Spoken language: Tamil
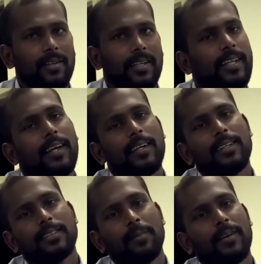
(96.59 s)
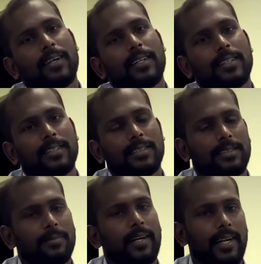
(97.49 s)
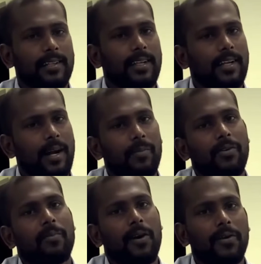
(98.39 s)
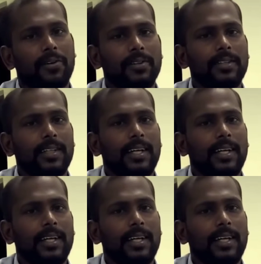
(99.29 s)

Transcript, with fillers: இந்தியாவில் தமிழ்நாடு மாநிலத்தில் ராமநாதபுரம் மாவட்டம்